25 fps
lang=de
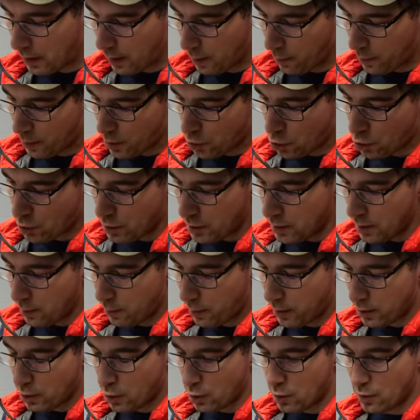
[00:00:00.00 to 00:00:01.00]
der Maschine
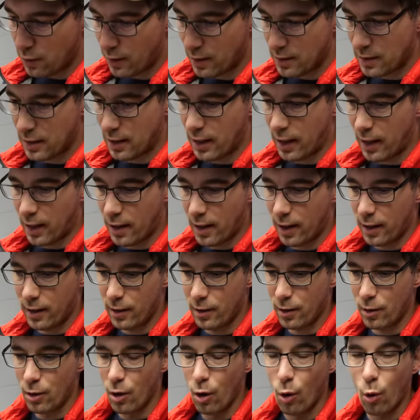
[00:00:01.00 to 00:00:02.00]
beispielsweise gar
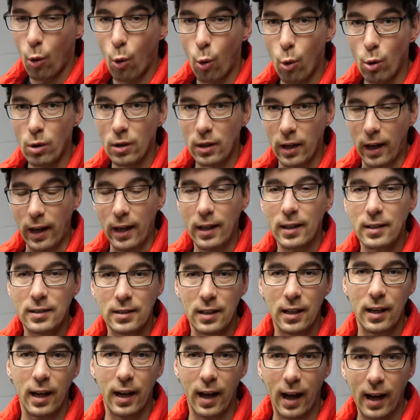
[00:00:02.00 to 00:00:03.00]
keine hohen
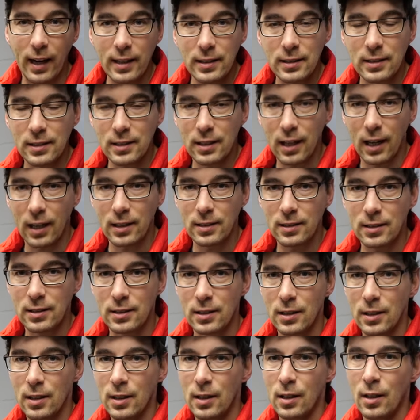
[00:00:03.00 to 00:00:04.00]
Drehzahl erreichen
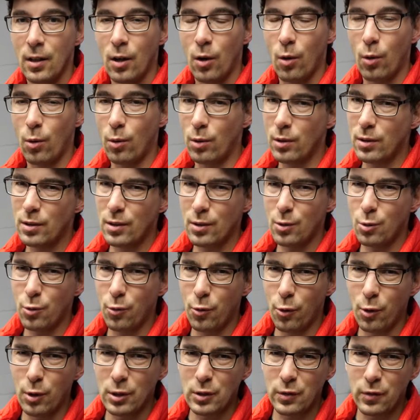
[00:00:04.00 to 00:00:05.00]
kannst und
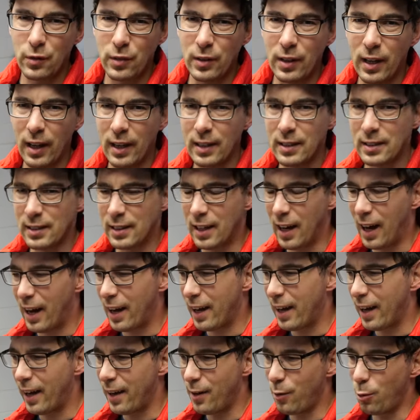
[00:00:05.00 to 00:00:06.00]
du würdest vielleicht gar
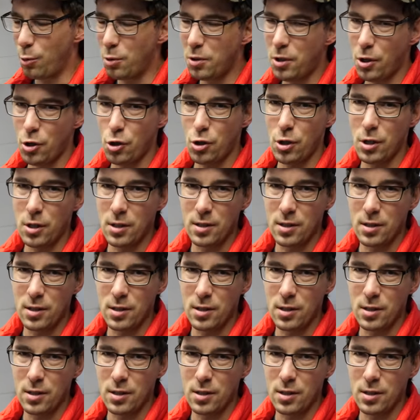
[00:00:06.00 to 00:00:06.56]
keinen Unterschied